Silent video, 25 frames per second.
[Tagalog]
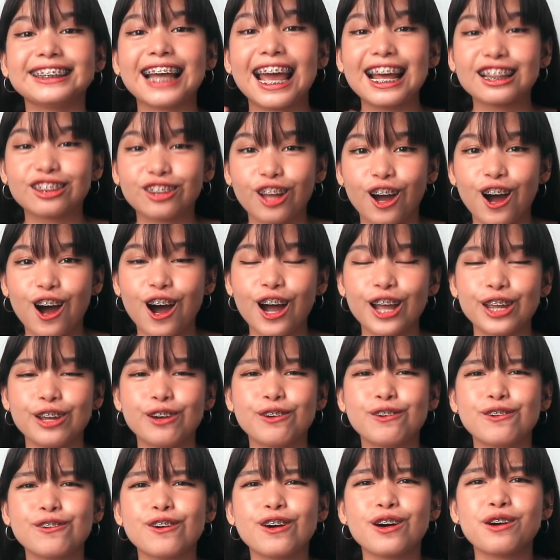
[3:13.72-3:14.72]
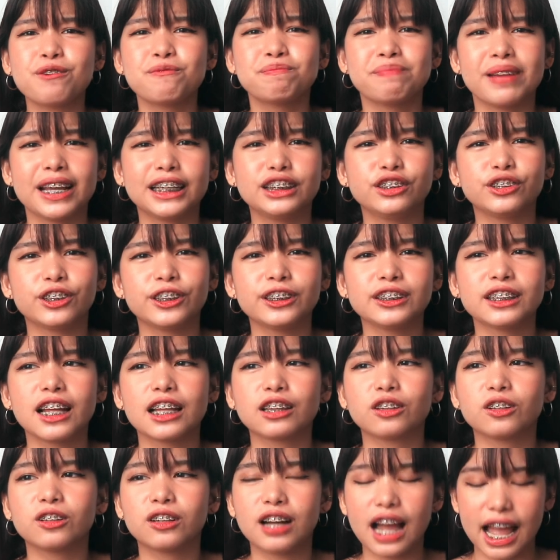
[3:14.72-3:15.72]
eto, yung picture
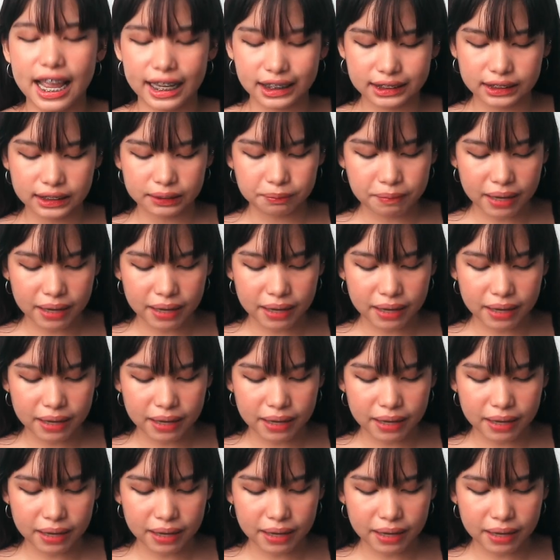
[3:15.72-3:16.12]
na to, guys.